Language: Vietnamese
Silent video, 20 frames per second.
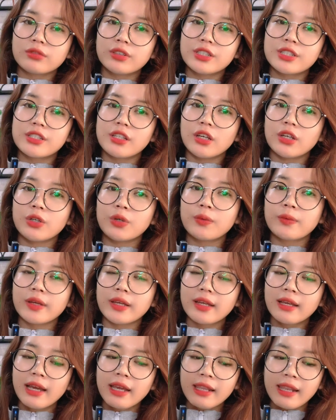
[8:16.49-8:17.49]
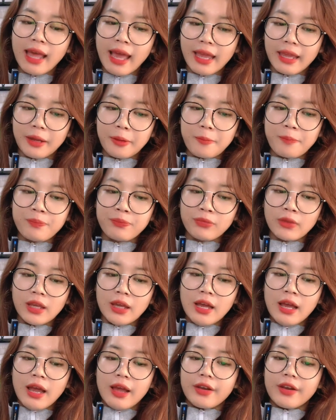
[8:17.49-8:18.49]
người sở hữu cái cây này.
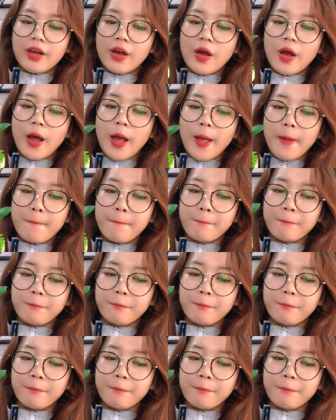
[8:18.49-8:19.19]
Đó.